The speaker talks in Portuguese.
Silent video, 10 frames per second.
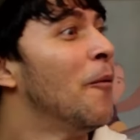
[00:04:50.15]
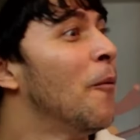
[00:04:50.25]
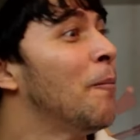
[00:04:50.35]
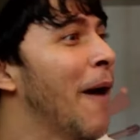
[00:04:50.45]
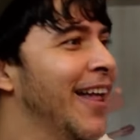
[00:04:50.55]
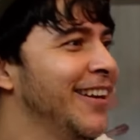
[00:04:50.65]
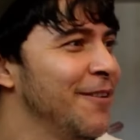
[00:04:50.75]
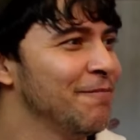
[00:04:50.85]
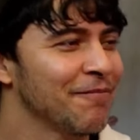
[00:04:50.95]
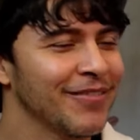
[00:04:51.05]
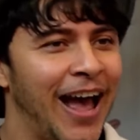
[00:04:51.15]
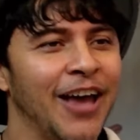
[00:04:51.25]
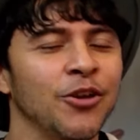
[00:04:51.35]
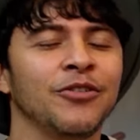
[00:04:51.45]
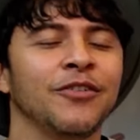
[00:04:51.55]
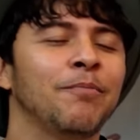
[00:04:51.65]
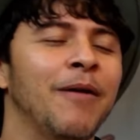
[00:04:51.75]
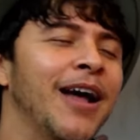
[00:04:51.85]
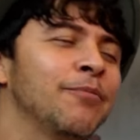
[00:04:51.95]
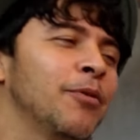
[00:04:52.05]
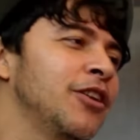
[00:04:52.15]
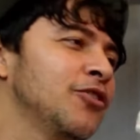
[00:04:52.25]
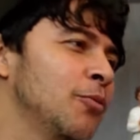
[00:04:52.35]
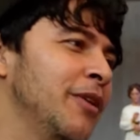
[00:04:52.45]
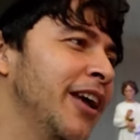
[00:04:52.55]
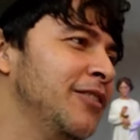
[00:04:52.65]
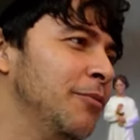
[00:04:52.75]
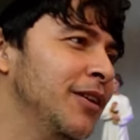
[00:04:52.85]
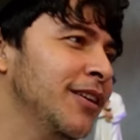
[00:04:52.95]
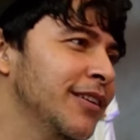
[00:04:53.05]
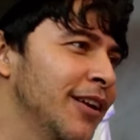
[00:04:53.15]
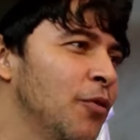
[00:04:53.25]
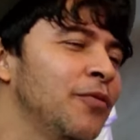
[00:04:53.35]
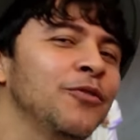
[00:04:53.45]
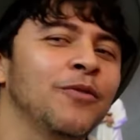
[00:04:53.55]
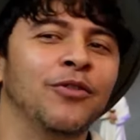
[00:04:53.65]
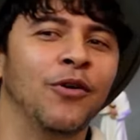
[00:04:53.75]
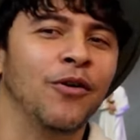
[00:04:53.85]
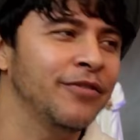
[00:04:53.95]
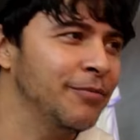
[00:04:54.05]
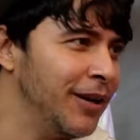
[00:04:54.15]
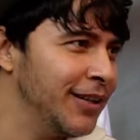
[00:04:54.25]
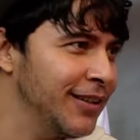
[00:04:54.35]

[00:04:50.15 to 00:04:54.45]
O padre. Hum. Aí eu disse, padre, pois deixa eu me redimir. Eu fiz uma nova.